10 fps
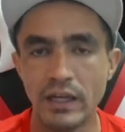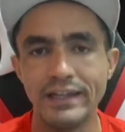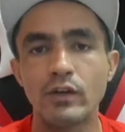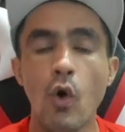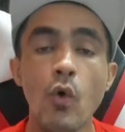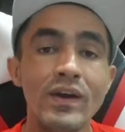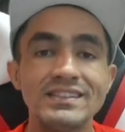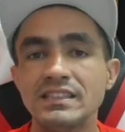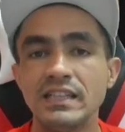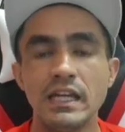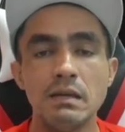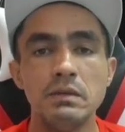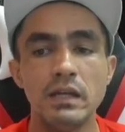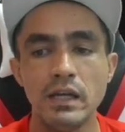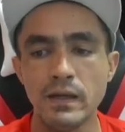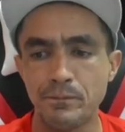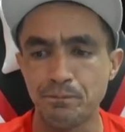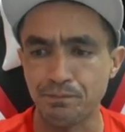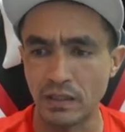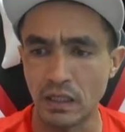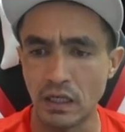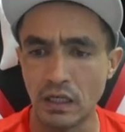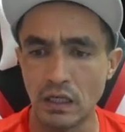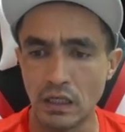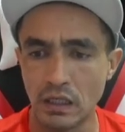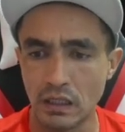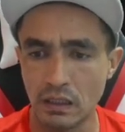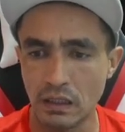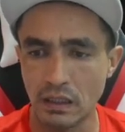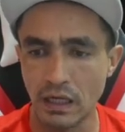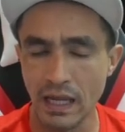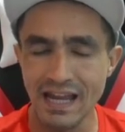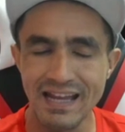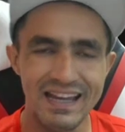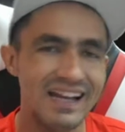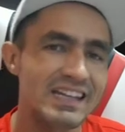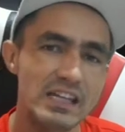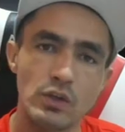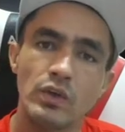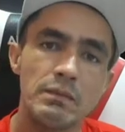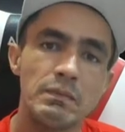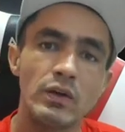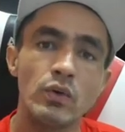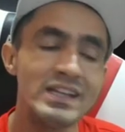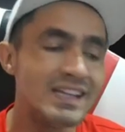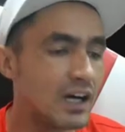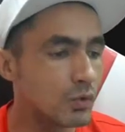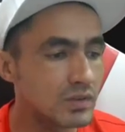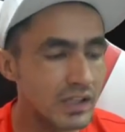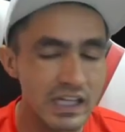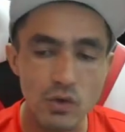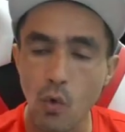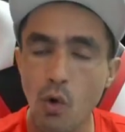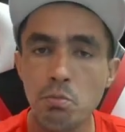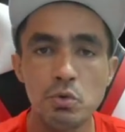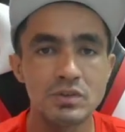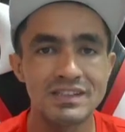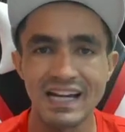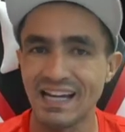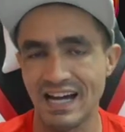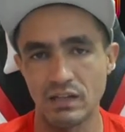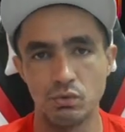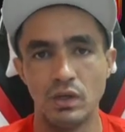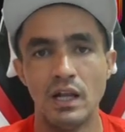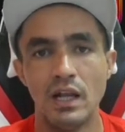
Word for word: E com esse DME, uh, é, é aquilo, né, mano? Não tem como dar errado.